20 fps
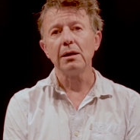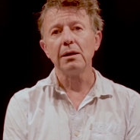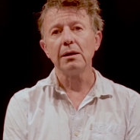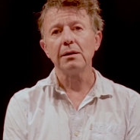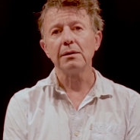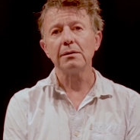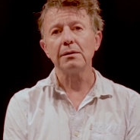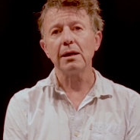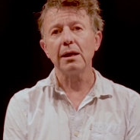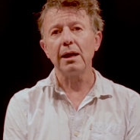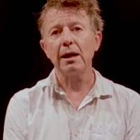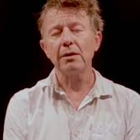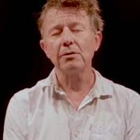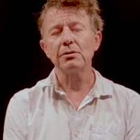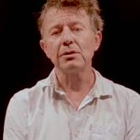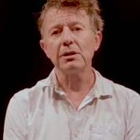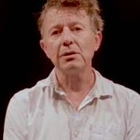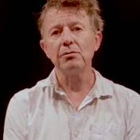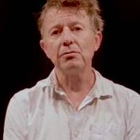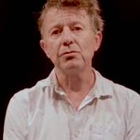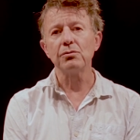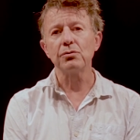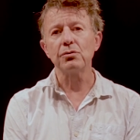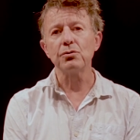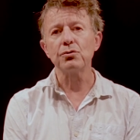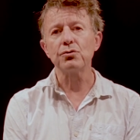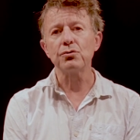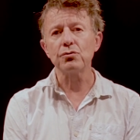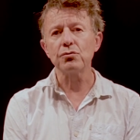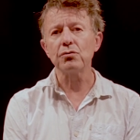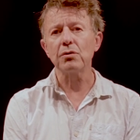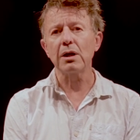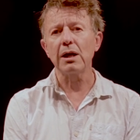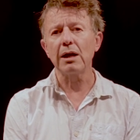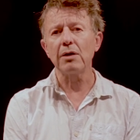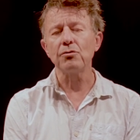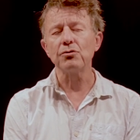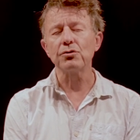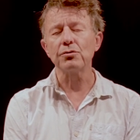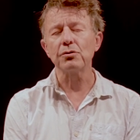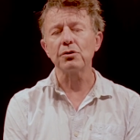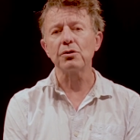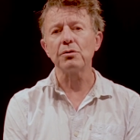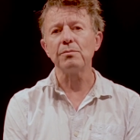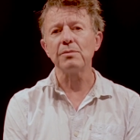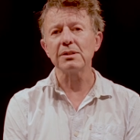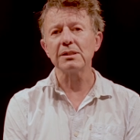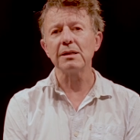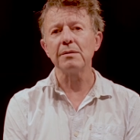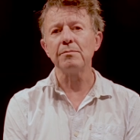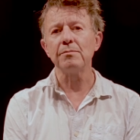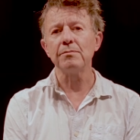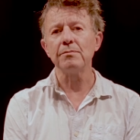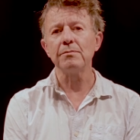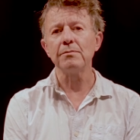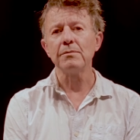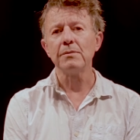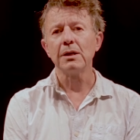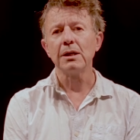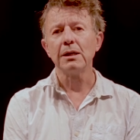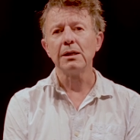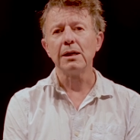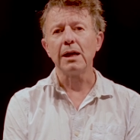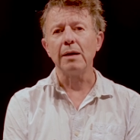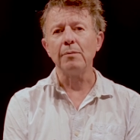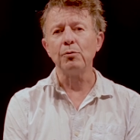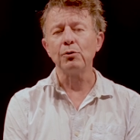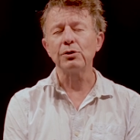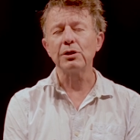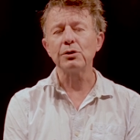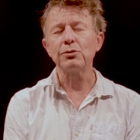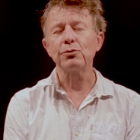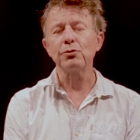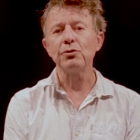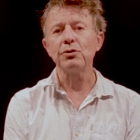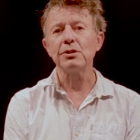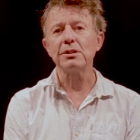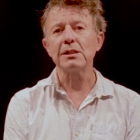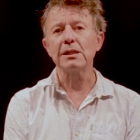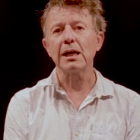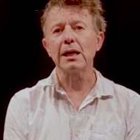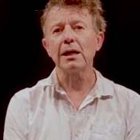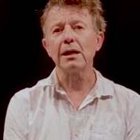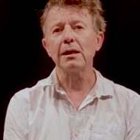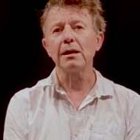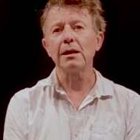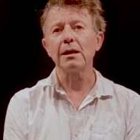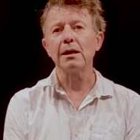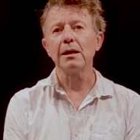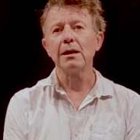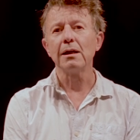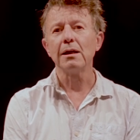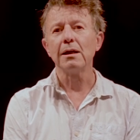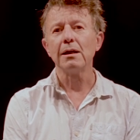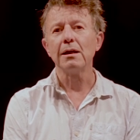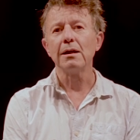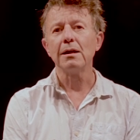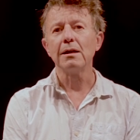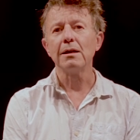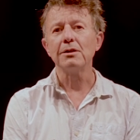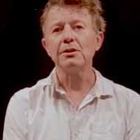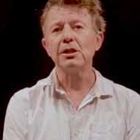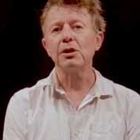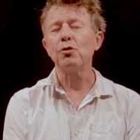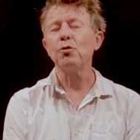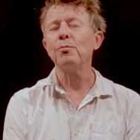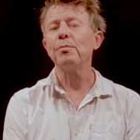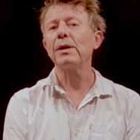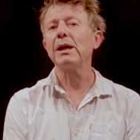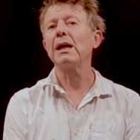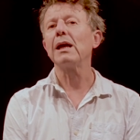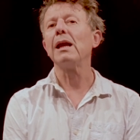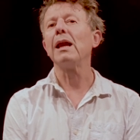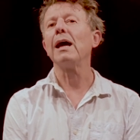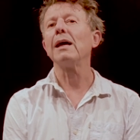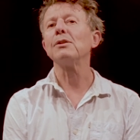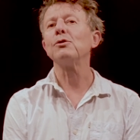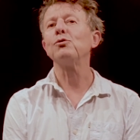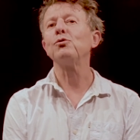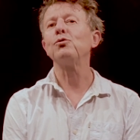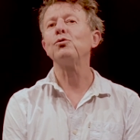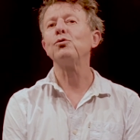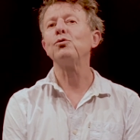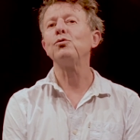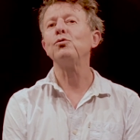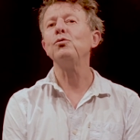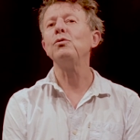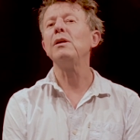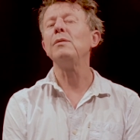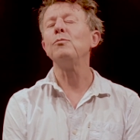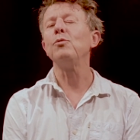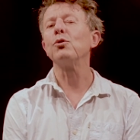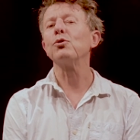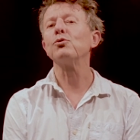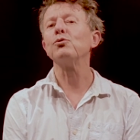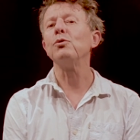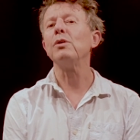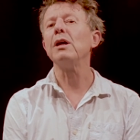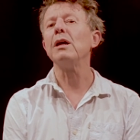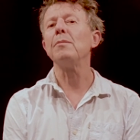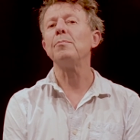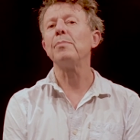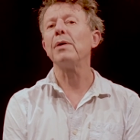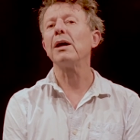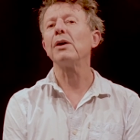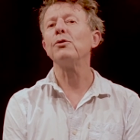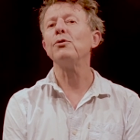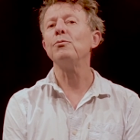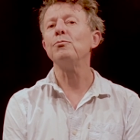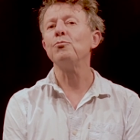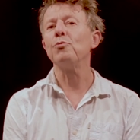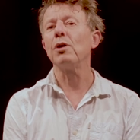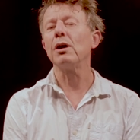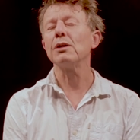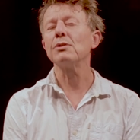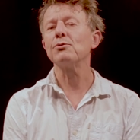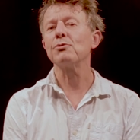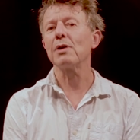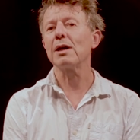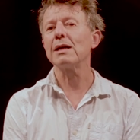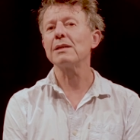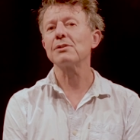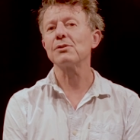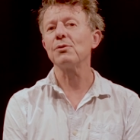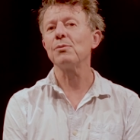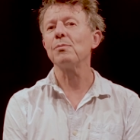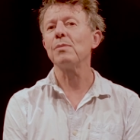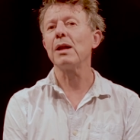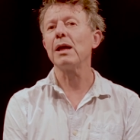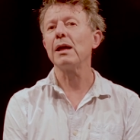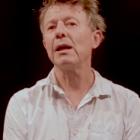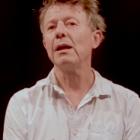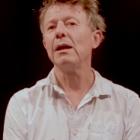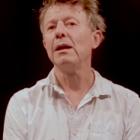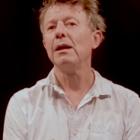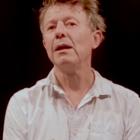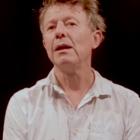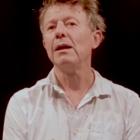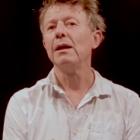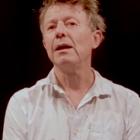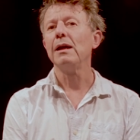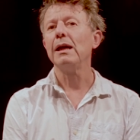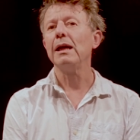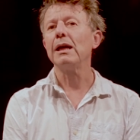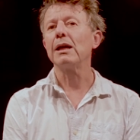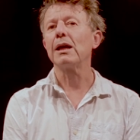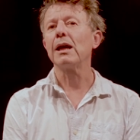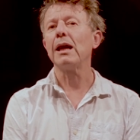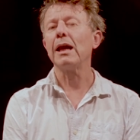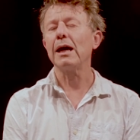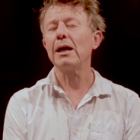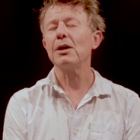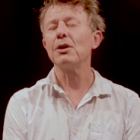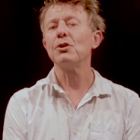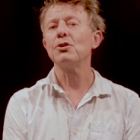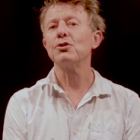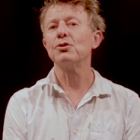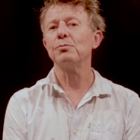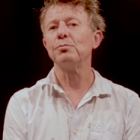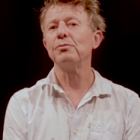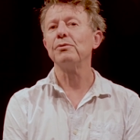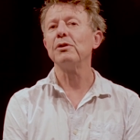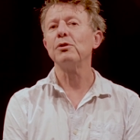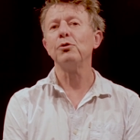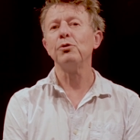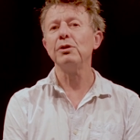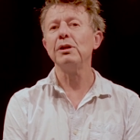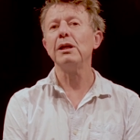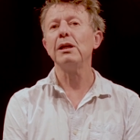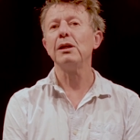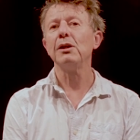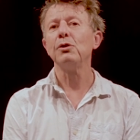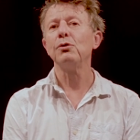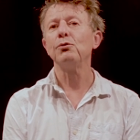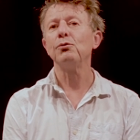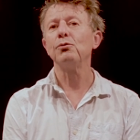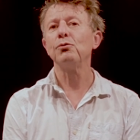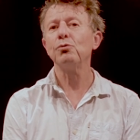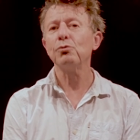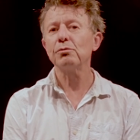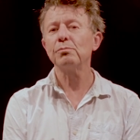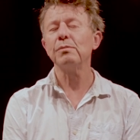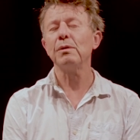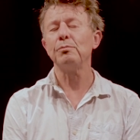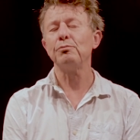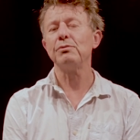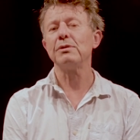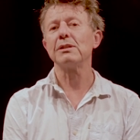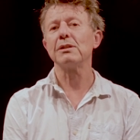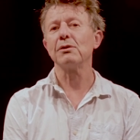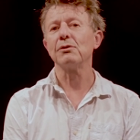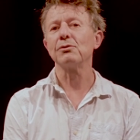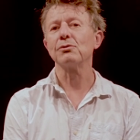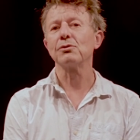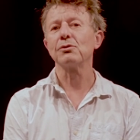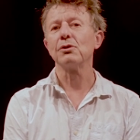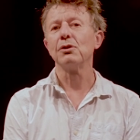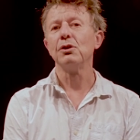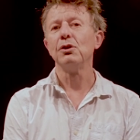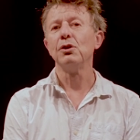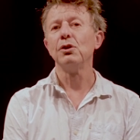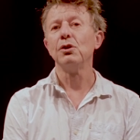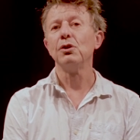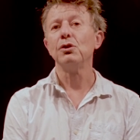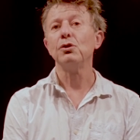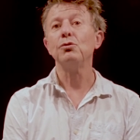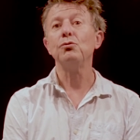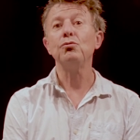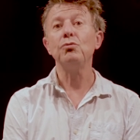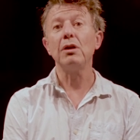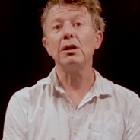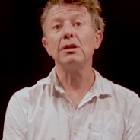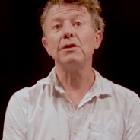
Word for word: c'est là aussi, où, ce jour-là où je commence à monter sur une scène, j'ai compris que là, tous les morceaux épars de moi se rassemblaient et que là, je pouvais donner toute ma puissance. D'où la